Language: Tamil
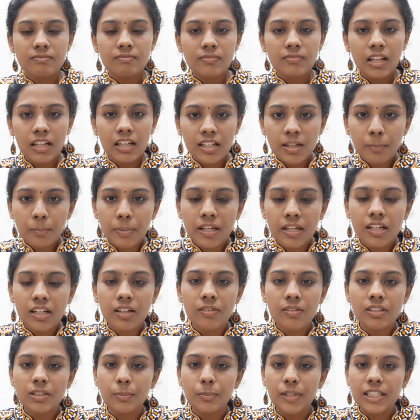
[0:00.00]
நிறைய
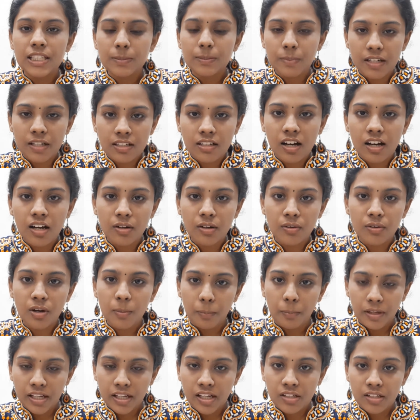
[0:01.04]
பேருக்கு வந்து போய் ஸ்ப்ரெட் ஆகணும்
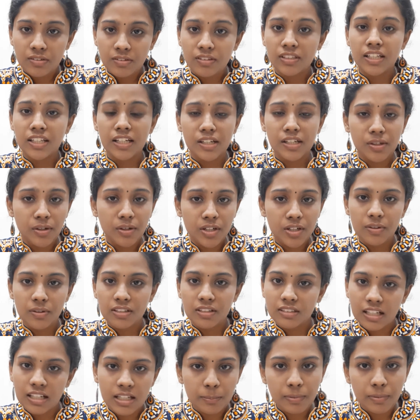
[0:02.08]
அப்படிங்கிறது வந்து என்னுடைய ஒரு
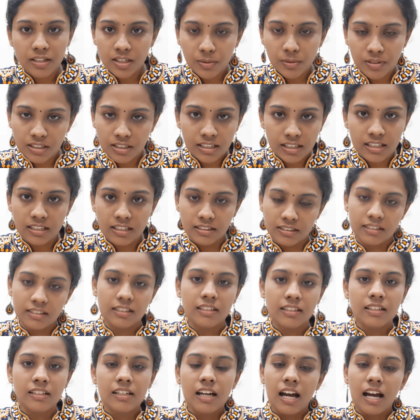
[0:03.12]
தனிப்பட்ட ஒரு கருத்து
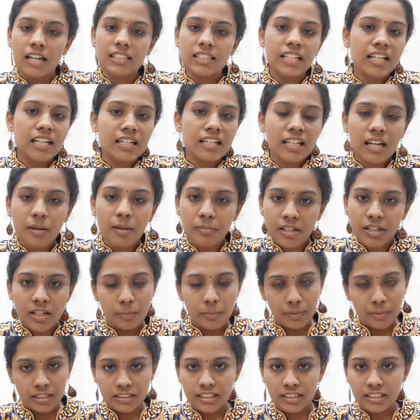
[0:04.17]
அது என்ன அப்படின்னு
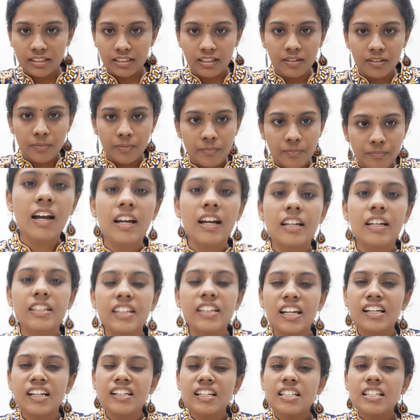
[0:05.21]
பார்த்தீங்கன்னா
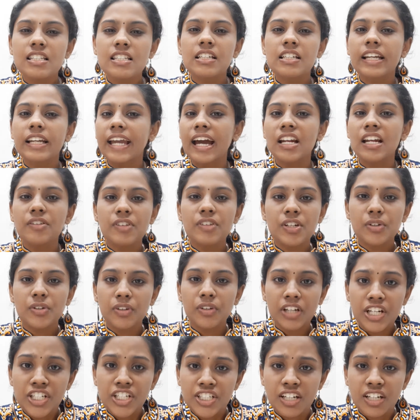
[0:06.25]
யங்கஸ்ட் கேனவர்
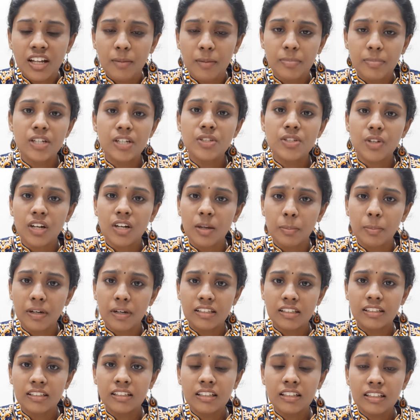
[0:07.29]
டொனேஷன் அப்படின்னு
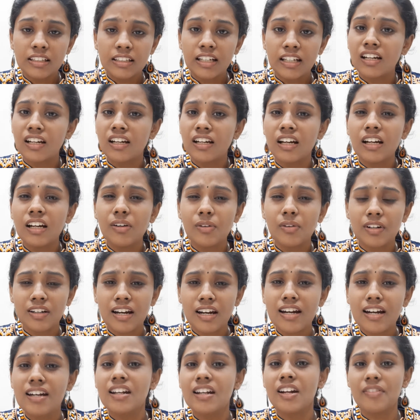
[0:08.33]
சொல்லப்படுது என்னன்னா ஒரு
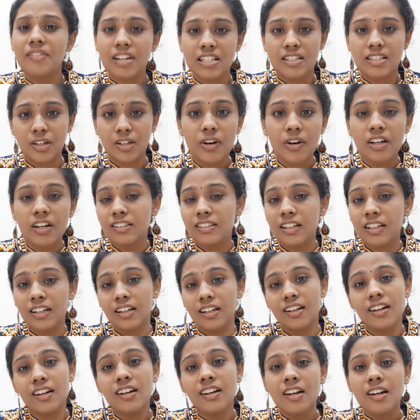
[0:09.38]
ரெண்டரை வயசு
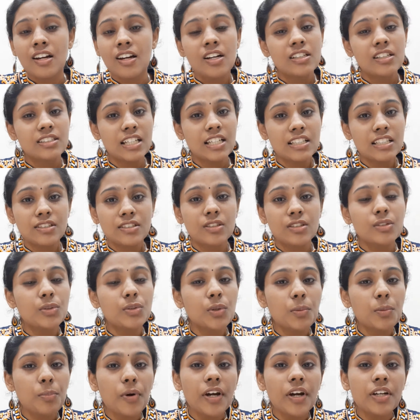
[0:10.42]
குழந்தைங்க ஜஸ்ட்
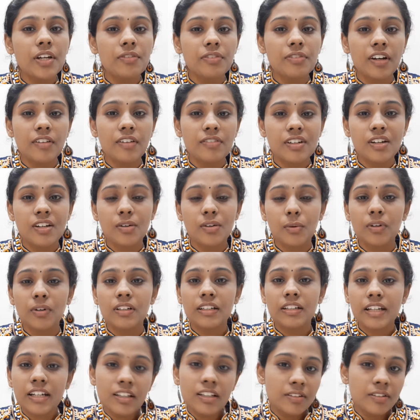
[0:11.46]
டூ பாயிண்ட் ஃபைவ் இயர்
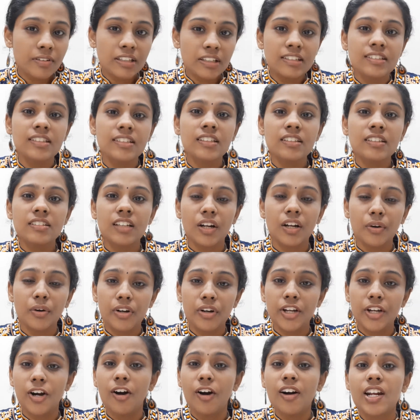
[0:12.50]
ஓல்ட் கிட் வந்து
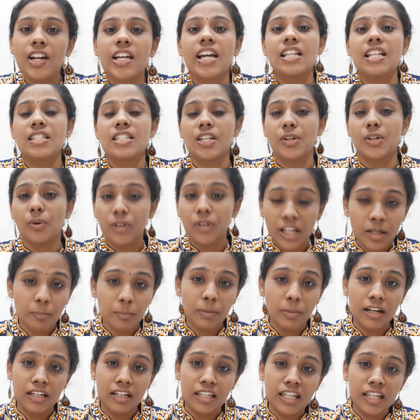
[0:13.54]
தன்னுடைய ஆர்கன்ஸை டொனேட்
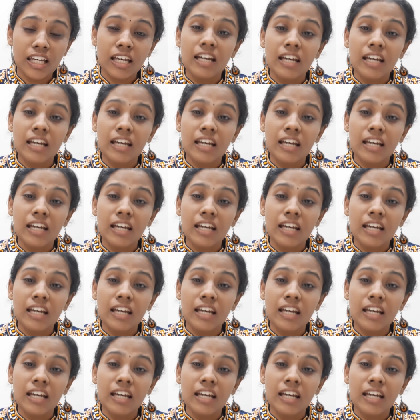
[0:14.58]
பண்ணி